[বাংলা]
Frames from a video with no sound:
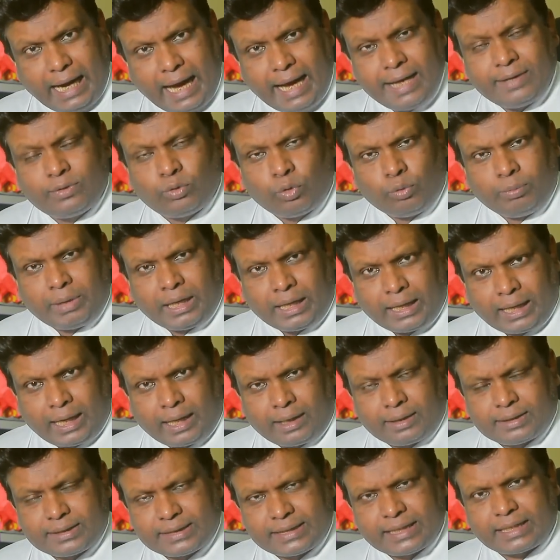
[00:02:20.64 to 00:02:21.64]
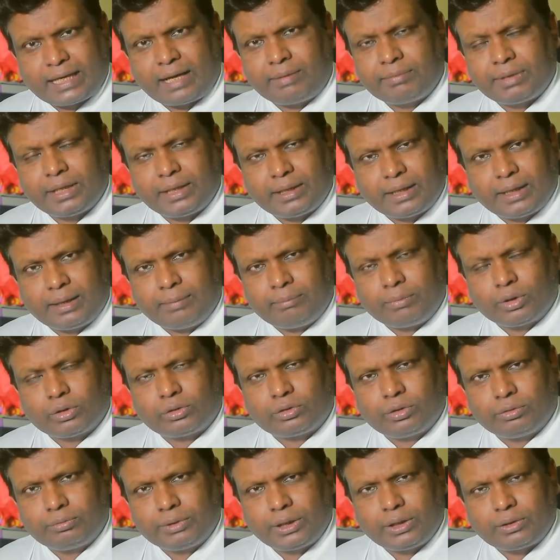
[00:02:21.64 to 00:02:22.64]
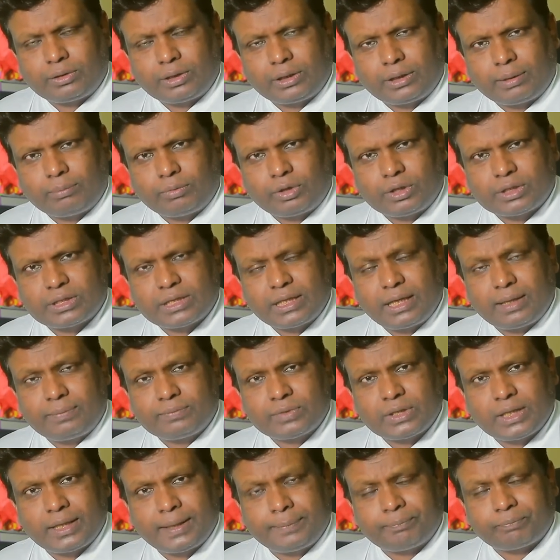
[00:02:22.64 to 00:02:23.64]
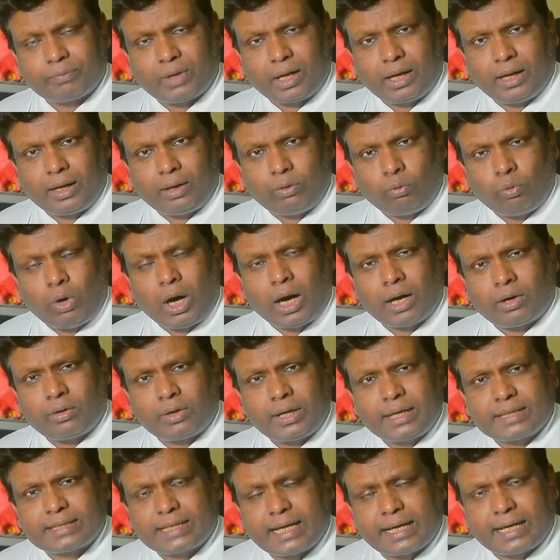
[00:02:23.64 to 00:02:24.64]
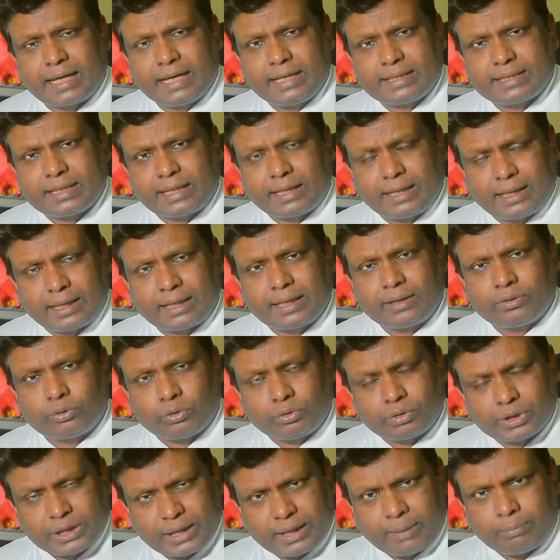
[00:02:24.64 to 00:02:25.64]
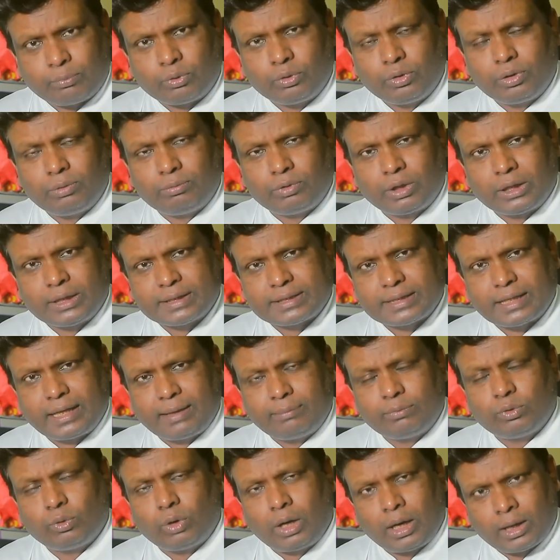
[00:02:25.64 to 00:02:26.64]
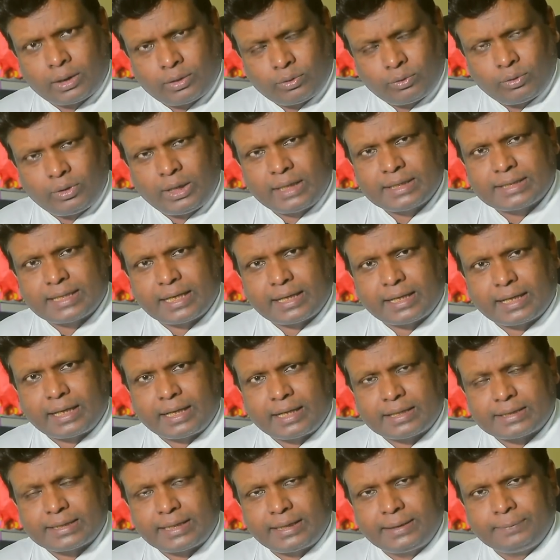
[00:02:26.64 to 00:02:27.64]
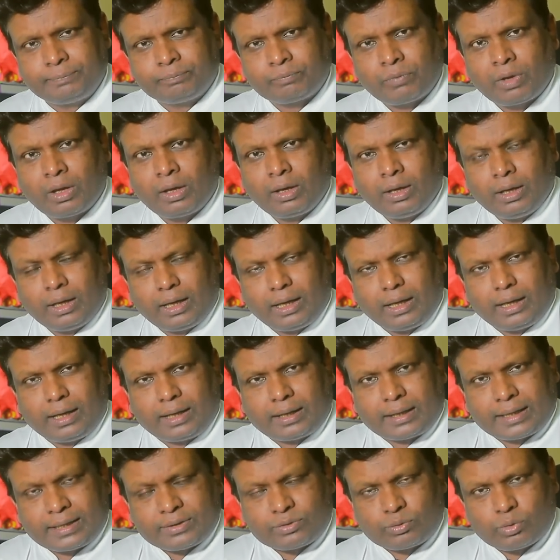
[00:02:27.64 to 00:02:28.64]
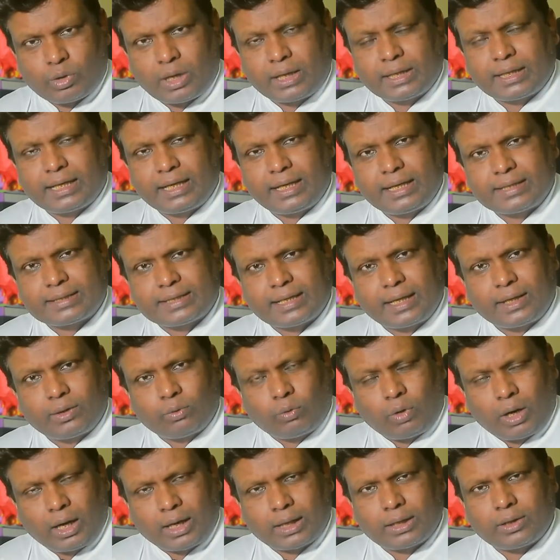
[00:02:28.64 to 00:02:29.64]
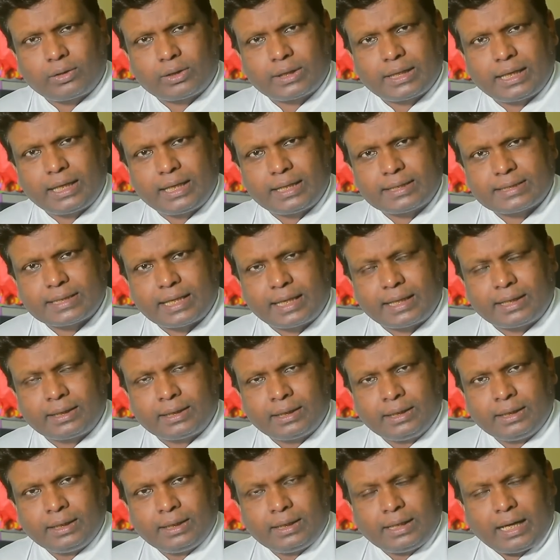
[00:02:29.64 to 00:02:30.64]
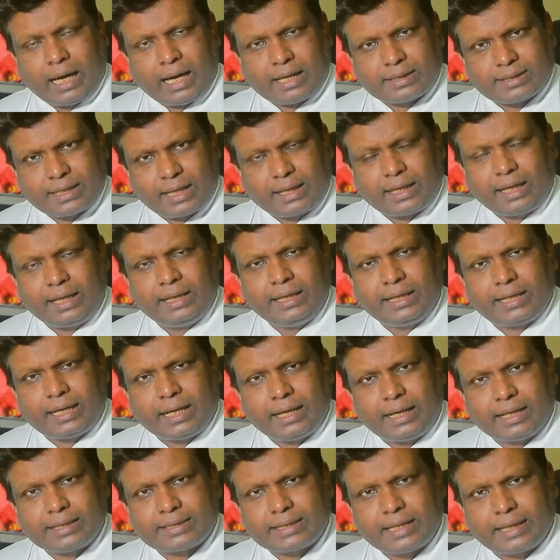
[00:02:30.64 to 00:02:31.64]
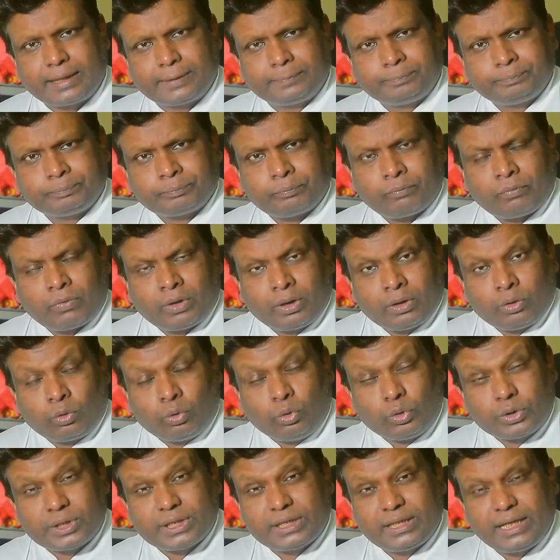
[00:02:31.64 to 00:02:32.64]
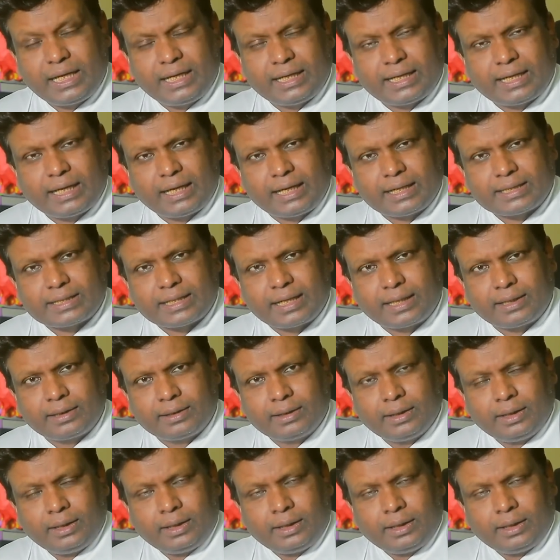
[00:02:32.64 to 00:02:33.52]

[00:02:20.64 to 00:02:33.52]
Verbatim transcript: এই কুমিল্লা যেটা আমি মধ্যবিরতিতে বলছিলাম যে ওয়ালটন আজকে খেলছেন না কিন্তু সেটা ভুল বলেছিলাম ওয়ালটনও আজকে খেলেছেন রিজওয়ান খেলেছেন ওয়ালটন খেলেছেন হাসান আলী খেলেছেন খুশদিল খেলেছেন